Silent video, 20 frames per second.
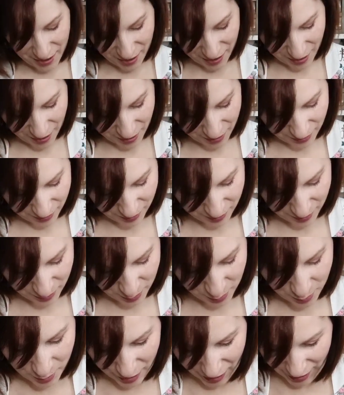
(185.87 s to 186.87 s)
euh,
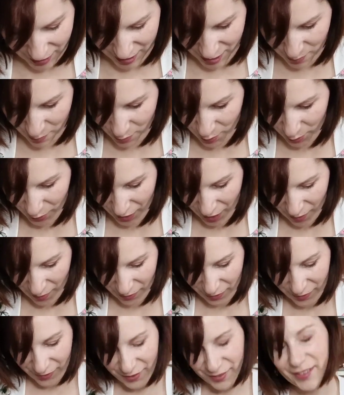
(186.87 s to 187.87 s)
tout craché pour ça.
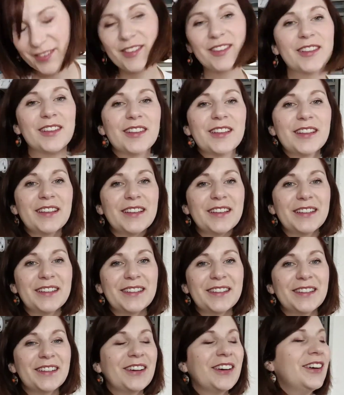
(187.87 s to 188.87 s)

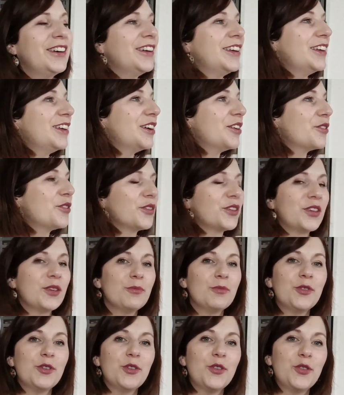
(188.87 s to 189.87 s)
Oh là là, ceux qui
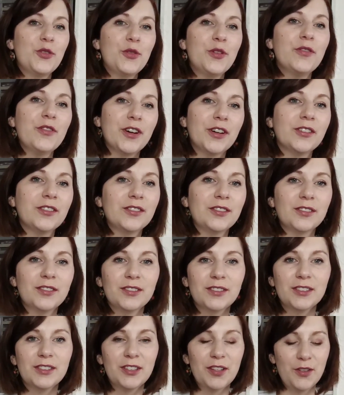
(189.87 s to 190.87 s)
me suivent
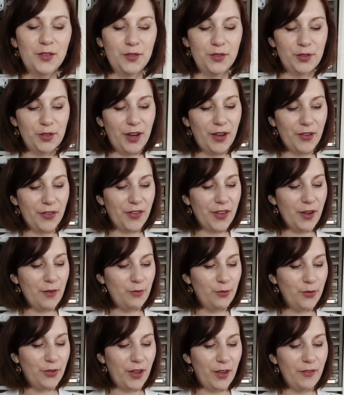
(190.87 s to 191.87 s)
sur Insta,
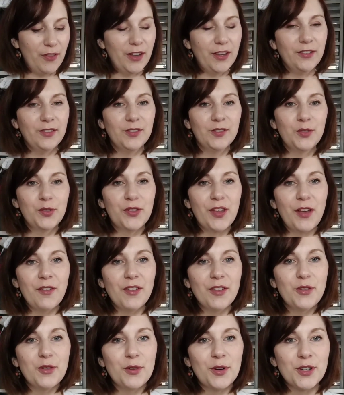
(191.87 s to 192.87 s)
vous savez, vous
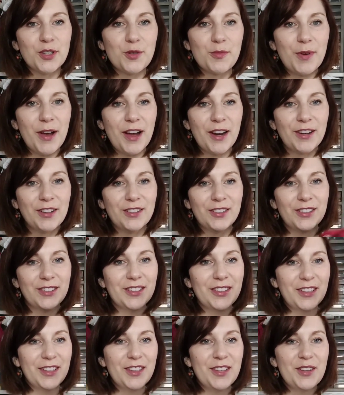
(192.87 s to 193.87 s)
savez de quoi je parle.
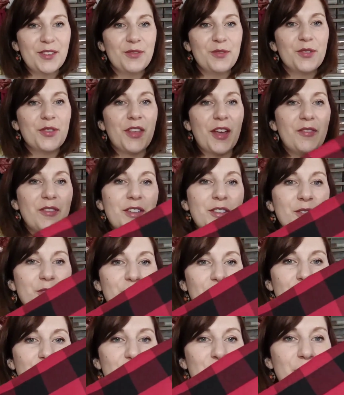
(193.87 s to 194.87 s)
Vous savez de
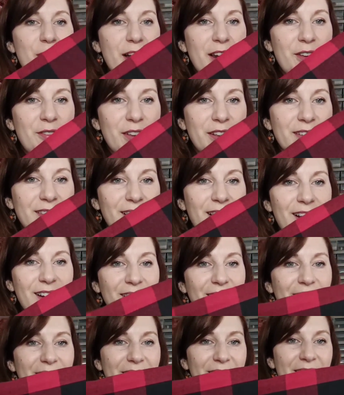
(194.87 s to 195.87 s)
quoi je parle avec ça
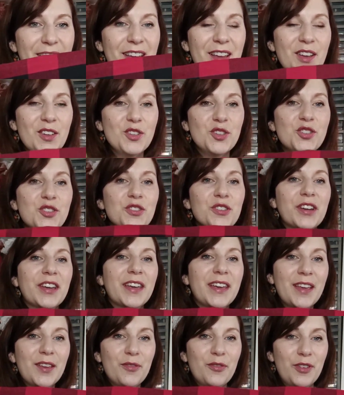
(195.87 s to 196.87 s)
Je
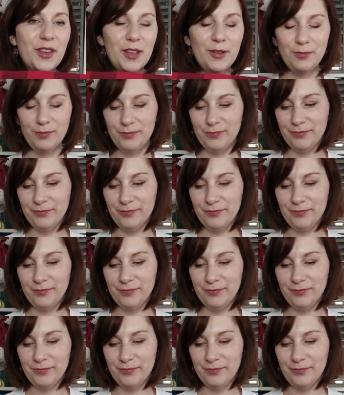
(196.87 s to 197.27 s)
rêvais,